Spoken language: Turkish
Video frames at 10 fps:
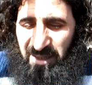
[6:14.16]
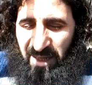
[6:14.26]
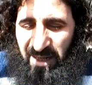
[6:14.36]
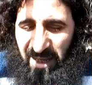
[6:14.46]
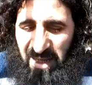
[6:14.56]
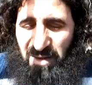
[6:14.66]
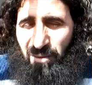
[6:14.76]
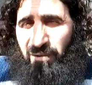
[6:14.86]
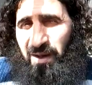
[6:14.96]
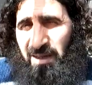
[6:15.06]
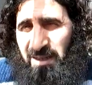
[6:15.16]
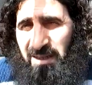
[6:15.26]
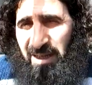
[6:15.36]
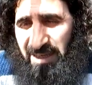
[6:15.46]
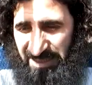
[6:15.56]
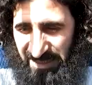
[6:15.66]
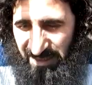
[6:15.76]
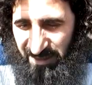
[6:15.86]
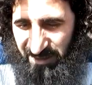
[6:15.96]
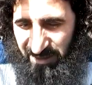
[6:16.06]
Yani en ufağı dahi,
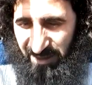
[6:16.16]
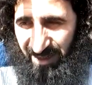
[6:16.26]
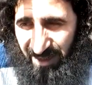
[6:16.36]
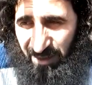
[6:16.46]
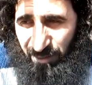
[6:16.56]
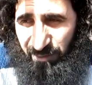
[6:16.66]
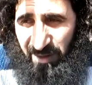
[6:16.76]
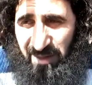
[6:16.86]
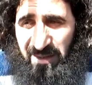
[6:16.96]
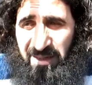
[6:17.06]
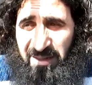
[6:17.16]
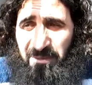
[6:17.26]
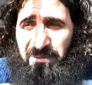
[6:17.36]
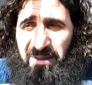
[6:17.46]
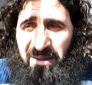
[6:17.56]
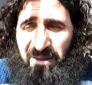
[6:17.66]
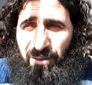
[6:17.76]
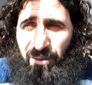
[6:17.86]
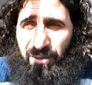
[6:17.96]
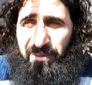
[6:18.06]
yani en ufağı dahi Rabbin
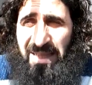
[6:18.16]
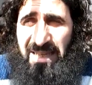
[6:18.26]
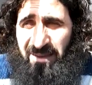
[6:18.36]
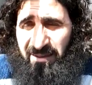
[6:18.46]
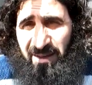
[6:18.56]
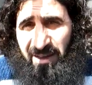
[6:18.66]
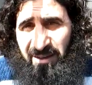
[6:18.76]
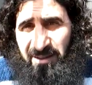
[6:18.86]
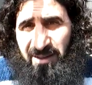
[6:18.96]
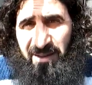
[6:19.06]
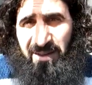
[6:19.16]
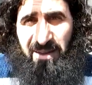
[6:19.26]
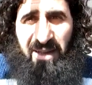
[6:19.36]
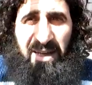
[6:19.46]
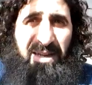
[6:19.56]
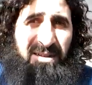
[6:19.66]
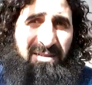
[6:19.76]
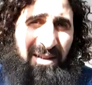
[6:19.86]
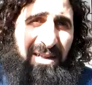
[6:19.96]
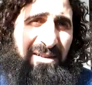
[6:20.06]
razı oldu belliyse eğer
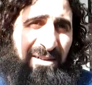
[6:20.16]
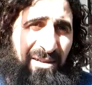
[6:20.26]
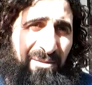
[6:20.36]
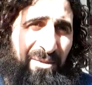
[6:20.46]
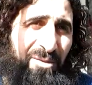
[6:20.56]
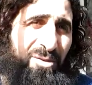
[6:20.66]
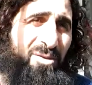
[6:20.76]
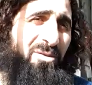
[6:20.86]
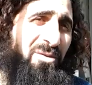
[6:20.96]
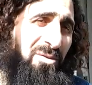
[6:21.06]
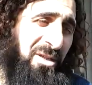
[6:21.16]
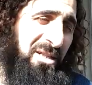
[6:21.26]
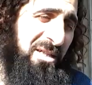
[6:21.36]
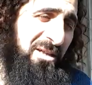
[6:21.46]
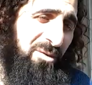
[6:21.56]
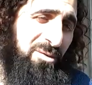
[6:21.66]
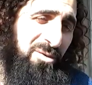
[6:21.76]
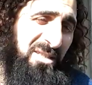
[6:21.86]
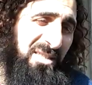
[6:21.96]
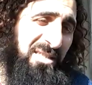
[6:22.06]
sen mevcut üzerine
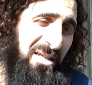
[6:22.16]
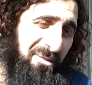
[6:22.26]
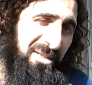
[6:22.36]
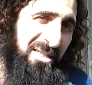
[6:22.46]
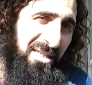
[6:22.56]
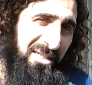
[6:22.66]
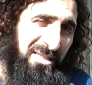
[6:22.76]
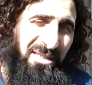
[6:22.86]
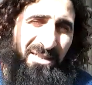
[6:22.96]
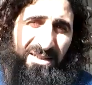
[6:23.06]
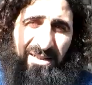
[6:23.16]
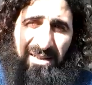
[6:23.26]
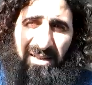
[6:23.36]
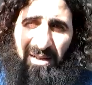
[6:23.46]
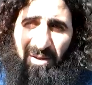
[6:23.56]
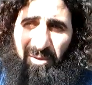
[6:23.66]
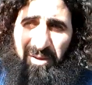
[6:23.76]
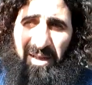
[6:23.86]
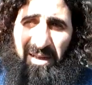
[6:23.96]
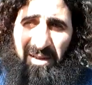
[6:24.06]
olduğun istikamet gereği
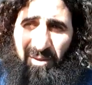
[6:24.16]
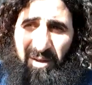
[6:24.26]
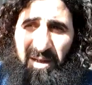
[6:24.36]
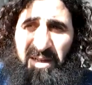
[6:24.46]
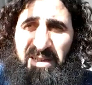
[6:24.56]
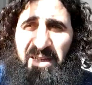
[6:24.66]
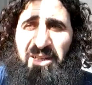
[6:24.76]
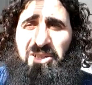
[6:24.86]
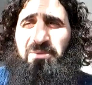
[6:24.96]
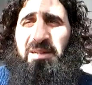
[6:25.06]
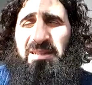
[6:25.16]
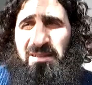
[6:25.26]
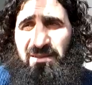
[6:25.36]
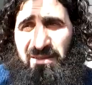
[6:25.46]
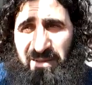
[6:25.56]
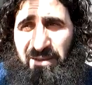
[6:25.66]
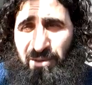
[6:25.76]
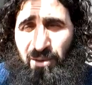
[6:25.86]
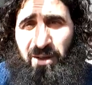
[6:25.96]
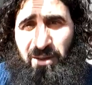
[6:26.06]
onda ona yanaşmakta
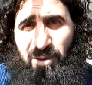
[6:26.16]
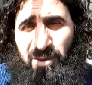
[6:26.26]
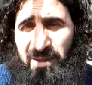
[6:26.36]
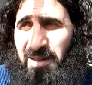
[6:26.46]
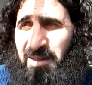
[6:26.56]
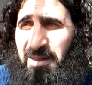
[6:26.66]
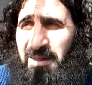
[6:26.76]
zorlanıyorsan